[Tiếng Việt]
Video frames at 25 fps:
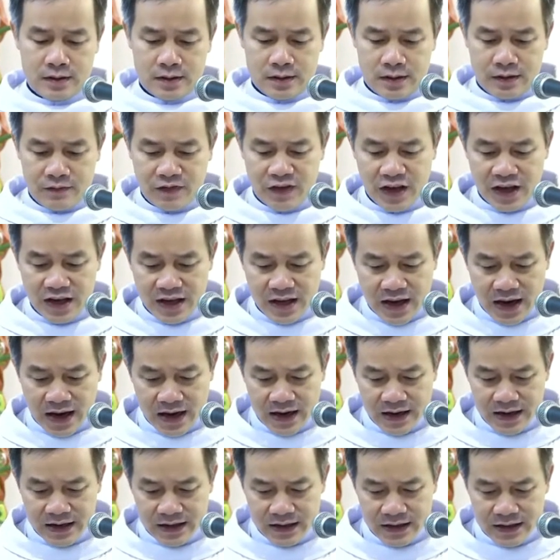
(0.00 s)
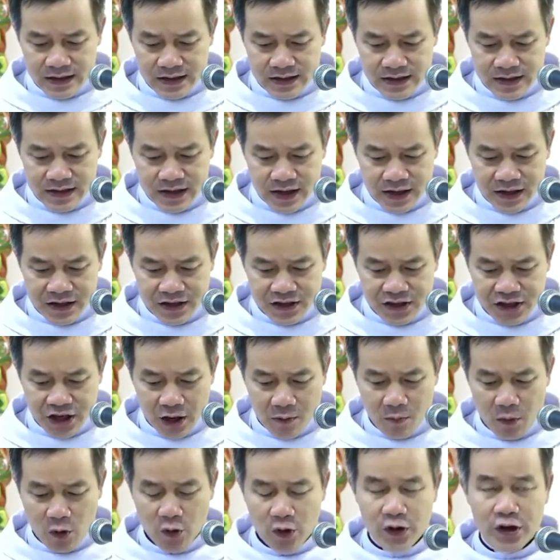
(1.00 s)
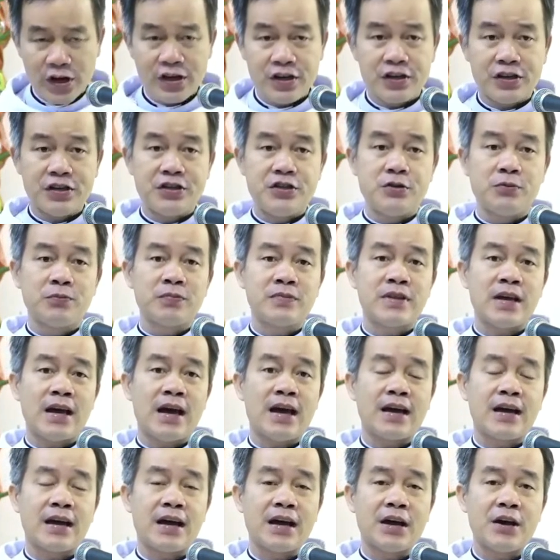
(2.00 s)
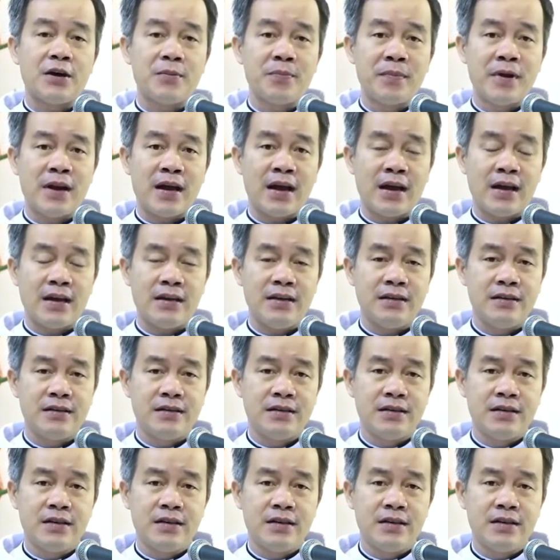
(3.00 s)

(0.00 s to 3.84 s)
vì vậy, xin cho mỗi người chúng ta ngày hôm nay